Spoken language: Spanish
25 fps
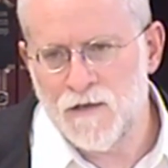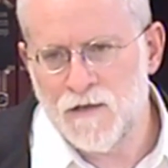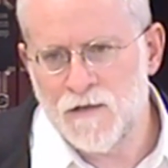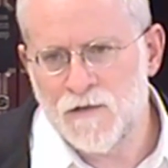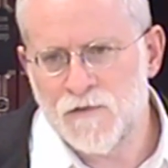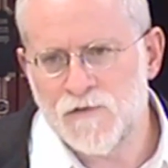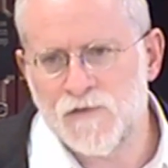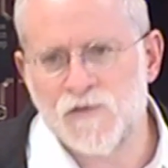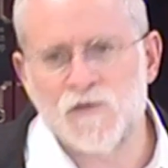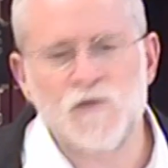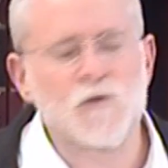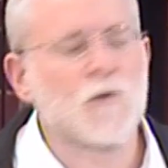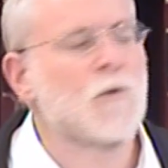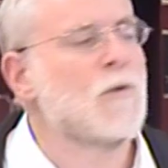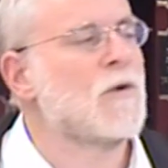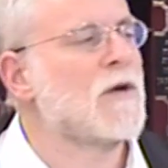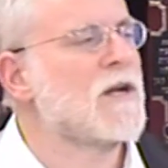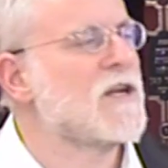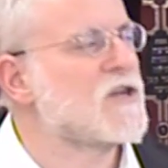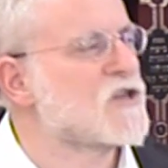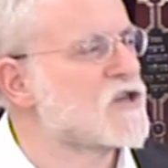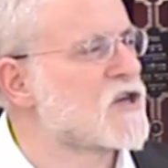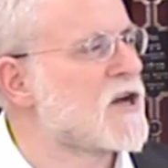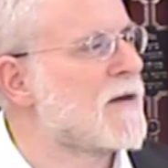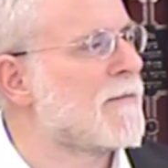su
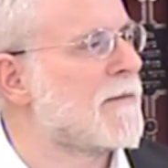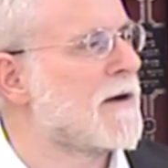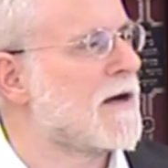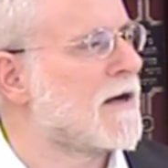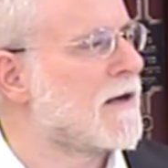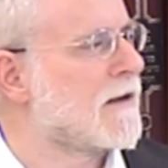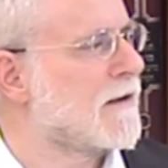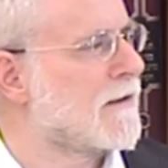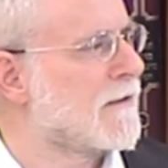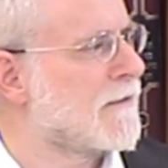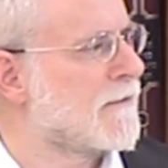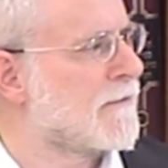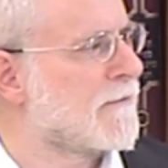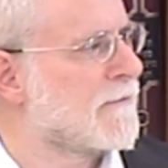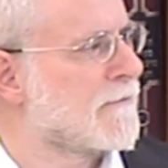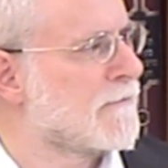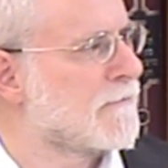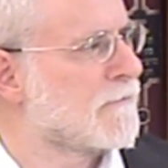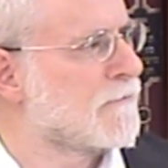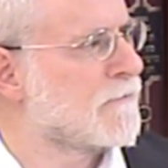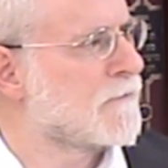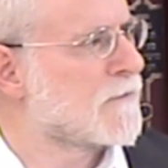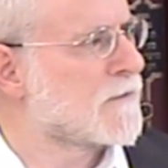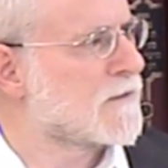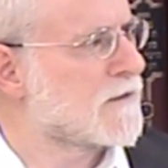neshama.
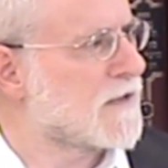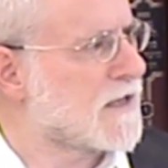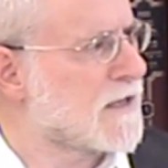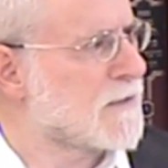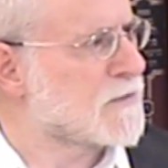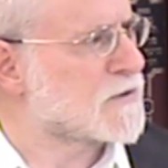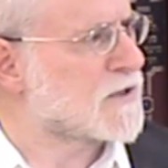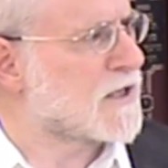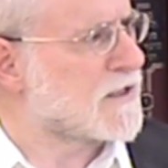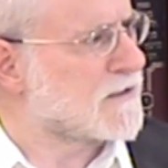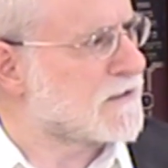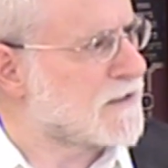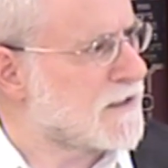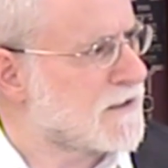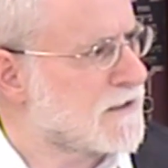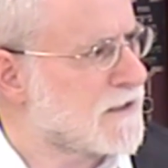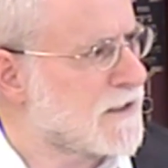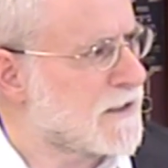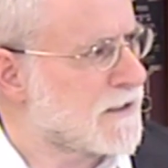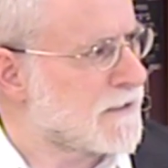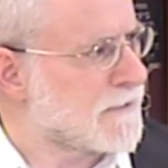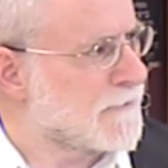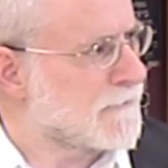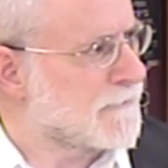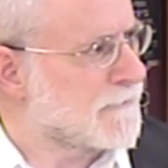Tenemos que entender.